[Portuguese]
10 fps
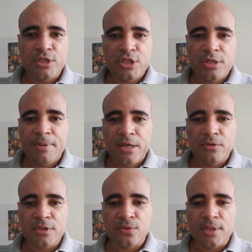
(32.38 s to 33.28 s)
a gente se pega
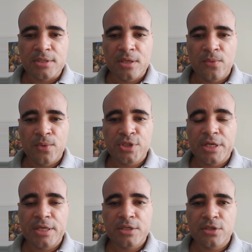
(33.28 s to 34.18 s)
numa situação onde
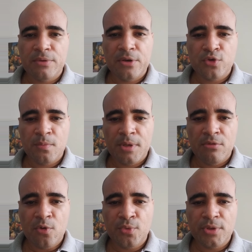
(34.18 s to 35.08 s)
aqui a gente não é
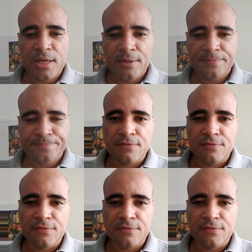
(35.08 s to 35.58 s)
acostumado a computar.